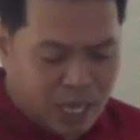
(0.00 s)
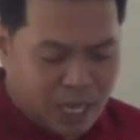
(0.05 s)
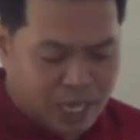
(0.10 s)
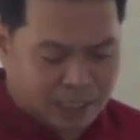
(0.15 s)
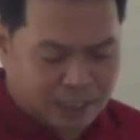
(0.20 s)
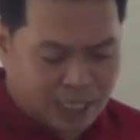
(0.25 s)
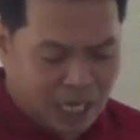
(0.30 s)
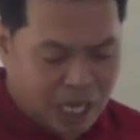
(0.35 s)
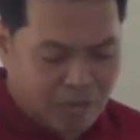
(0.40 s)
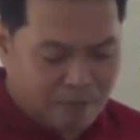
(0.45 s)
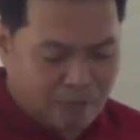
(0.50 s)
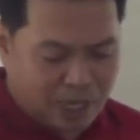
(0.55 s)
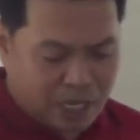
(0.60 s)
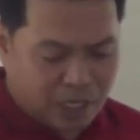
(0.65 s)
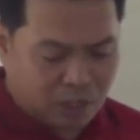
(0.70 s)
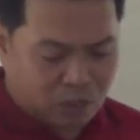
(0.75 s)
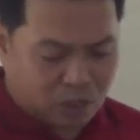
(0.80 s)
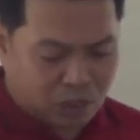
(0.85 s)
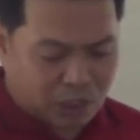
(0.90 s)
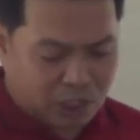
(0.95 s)
Ang sayo pa
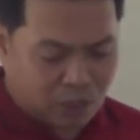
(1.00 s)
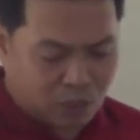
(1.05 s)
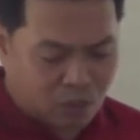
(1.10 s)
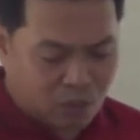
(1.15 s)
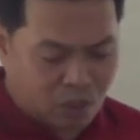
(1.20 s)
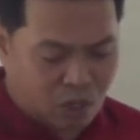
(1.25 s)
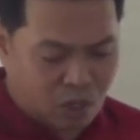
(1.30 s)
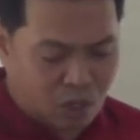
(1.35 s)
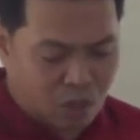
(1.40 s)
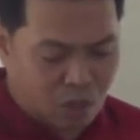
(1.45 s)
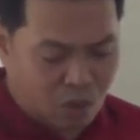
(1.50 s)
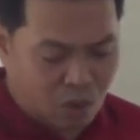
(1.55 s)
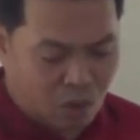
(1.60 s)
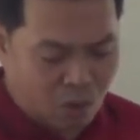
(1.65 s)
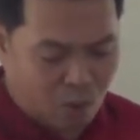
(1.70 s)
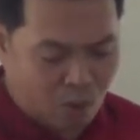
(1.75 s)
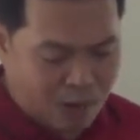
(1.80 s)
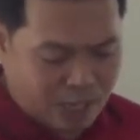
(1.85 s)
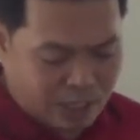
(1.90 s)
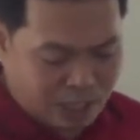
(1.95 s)
rito sa
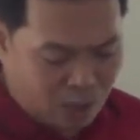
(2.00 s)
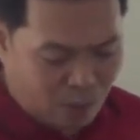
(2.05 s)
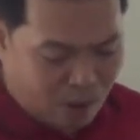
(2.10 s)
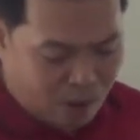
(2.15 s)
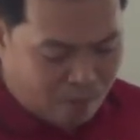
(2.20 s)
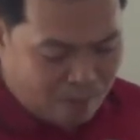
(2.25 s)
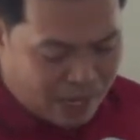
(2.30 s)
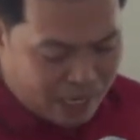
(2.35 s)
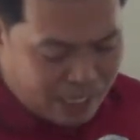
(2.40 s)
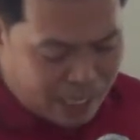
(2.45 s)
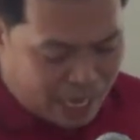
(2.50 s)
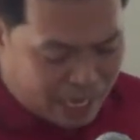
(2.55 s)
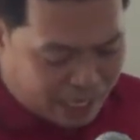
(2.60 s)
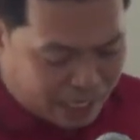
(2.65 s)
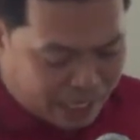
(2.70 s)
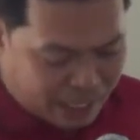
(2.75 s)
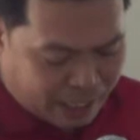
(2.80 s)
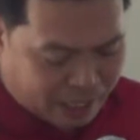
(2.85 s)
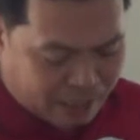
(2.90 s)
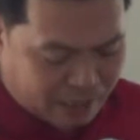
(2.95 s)
2, huwag na huwag
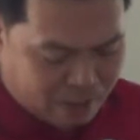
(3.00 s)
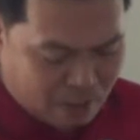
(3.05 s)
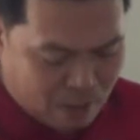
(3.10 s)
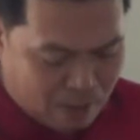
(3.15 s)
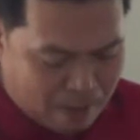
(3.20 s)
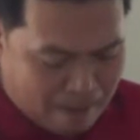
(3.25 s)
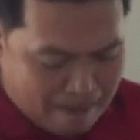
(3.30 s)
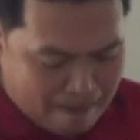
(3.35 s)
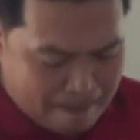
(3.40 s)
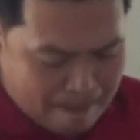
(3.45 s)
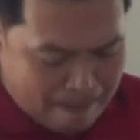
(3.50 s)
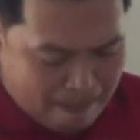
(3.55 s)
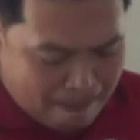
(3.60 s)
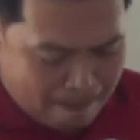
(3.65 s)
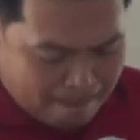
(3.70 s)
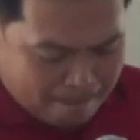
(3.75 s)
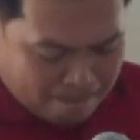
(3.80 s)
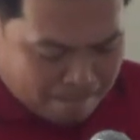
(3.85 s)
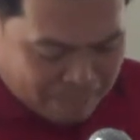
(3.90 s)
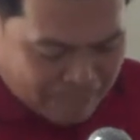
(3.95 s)
mangyari.
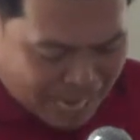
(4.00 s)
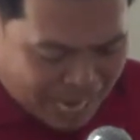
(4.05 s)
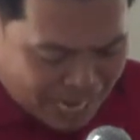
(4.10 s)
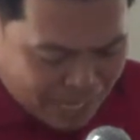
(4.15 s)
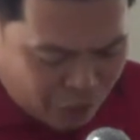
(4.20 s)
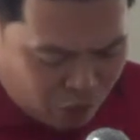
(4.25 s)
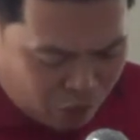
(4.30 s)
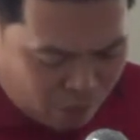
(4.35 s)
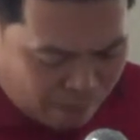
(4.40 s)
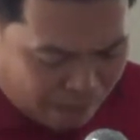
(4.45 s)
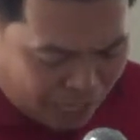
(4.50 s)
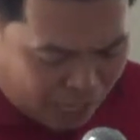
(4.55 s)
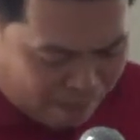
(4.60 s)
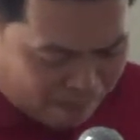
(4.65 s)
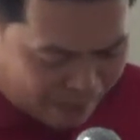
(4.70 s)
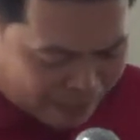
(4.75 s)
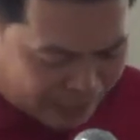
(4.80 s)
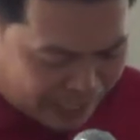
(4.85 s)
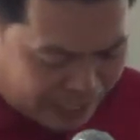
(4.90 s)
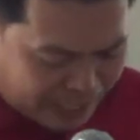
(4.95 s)
Tayong mga
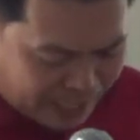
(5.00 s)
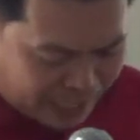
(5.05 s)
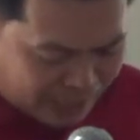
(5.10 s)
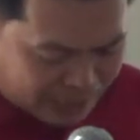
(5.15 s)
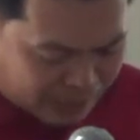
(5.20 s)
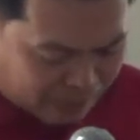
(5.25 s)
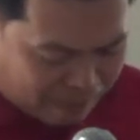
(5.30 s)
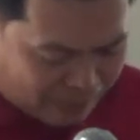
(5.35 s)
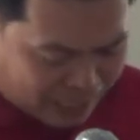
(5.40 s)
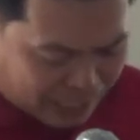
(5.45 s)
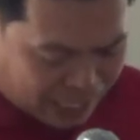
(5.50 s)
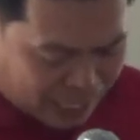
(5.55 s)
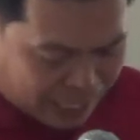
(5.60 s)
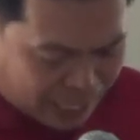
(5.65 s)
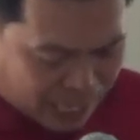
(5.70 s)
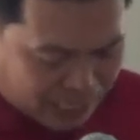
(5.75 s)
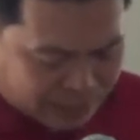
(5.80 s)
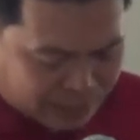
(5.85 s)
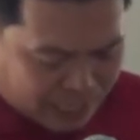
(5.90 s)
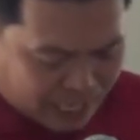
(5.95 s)
patay na sa
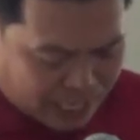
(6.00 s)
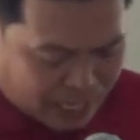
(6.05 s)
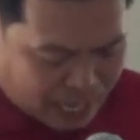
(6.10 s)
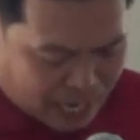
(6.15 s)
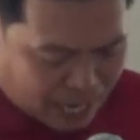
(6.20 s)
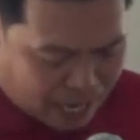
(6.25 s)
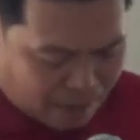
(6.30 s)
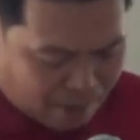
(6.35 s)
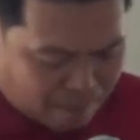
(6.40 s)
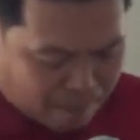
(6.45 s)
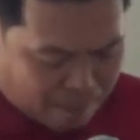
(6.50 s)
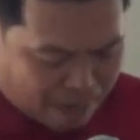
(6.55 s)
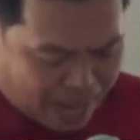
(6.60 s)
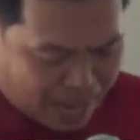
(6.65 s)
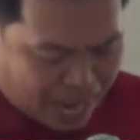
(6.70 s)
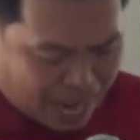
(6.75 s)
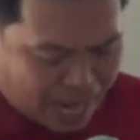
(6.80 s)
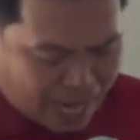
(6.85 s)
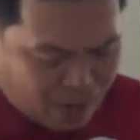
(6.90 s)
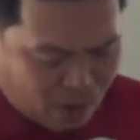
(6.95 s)
pagkakasala,
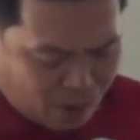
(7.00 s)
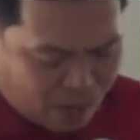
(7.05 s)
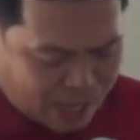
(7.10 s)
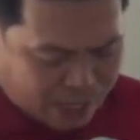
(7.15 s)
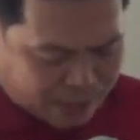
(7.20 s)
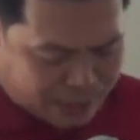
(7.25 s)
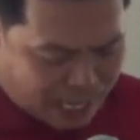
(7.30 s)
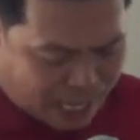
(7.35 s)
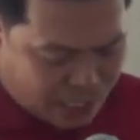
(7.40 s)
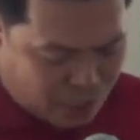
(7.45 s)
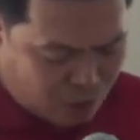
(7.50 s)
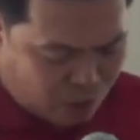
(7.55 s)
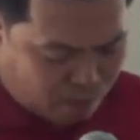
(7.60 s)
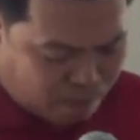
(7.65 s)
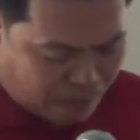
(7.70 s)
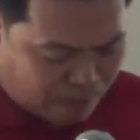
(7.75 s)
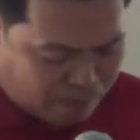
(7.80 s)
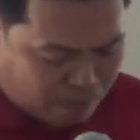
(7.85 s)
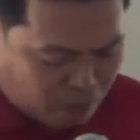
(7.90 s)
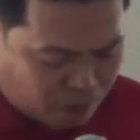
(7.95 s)
paano man tayong
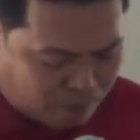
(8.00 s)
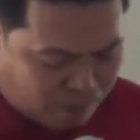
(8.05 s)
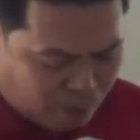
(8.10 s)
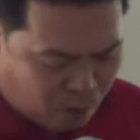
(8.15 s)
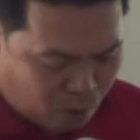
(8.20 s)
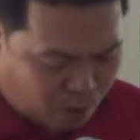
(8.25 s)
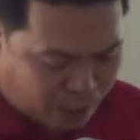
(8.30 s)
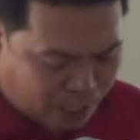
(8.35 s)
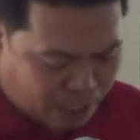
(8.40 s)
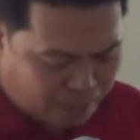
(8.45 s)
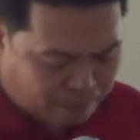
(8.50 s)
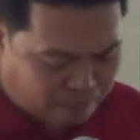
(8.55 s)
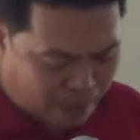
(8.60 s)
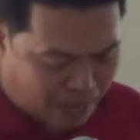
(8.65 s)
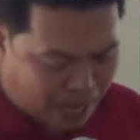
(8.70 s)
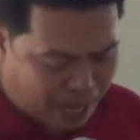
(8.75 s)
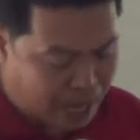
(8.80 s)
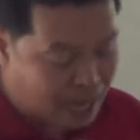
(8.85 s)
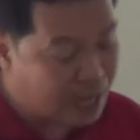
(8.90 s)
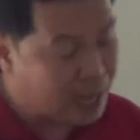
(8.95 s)
mabubuhay
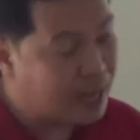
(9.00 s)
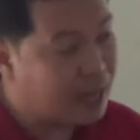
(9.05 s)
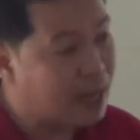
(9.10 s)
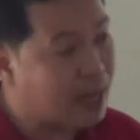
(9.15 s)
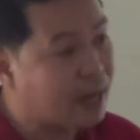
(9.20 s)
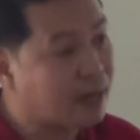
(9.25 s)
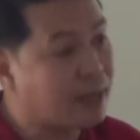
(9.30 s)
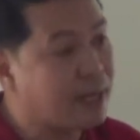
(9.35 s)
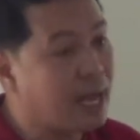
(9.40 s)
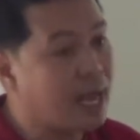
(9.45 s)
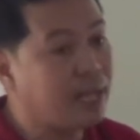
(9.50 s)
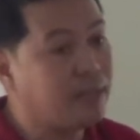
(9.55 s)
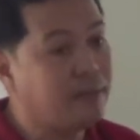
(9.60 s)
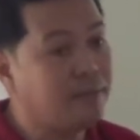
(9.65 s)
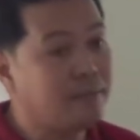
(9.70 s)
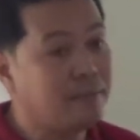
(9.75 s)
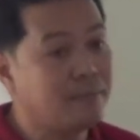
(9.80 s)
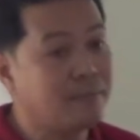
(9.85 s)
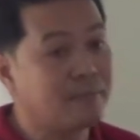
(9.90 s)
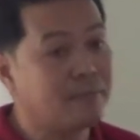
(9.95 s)
pa
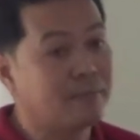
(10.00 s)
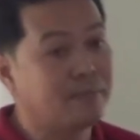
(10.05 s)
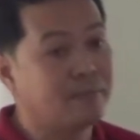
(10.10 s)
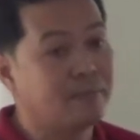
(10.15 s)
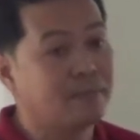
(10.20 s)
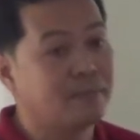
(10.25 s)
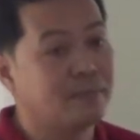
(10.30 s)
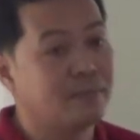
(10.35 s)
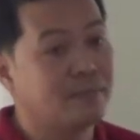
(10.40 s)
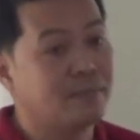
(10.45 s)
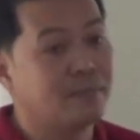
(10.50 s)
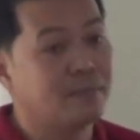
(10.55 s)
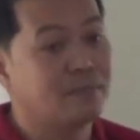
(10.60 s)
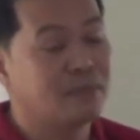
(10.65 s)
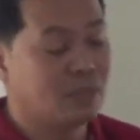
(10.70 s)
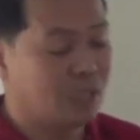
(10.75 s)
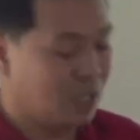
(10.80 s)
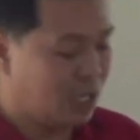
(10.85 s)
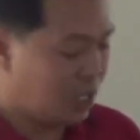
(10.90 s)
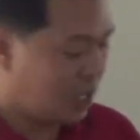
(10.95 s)
riyan?
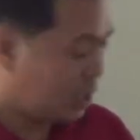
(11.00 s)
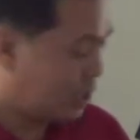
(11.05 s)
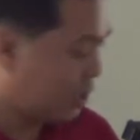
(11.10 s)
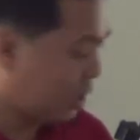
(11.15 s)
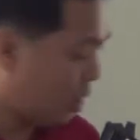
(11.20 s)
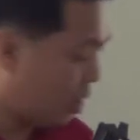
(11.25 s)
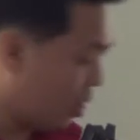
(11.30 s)
So